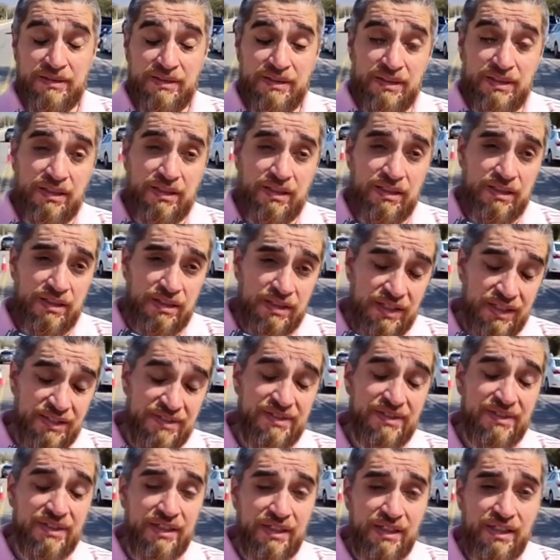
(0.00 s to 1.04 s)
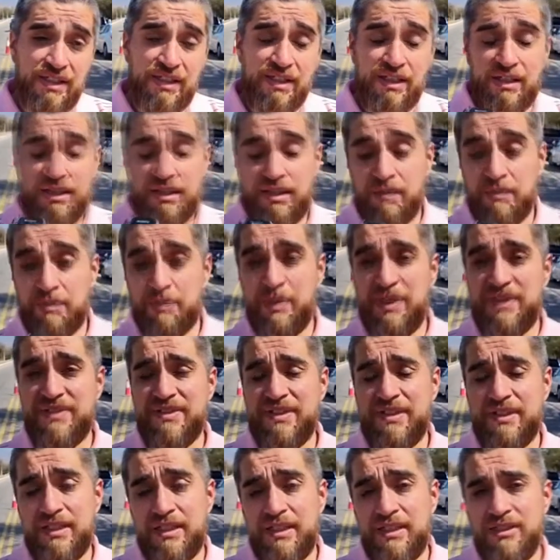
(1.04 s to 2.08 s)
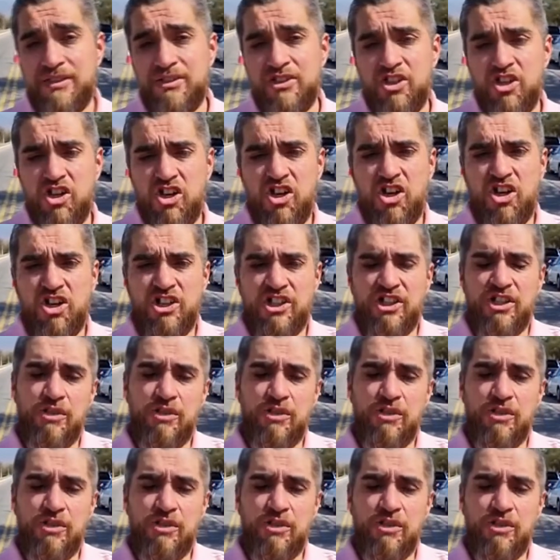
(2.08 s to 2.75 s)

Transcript: Eh, que sí, pasa que no,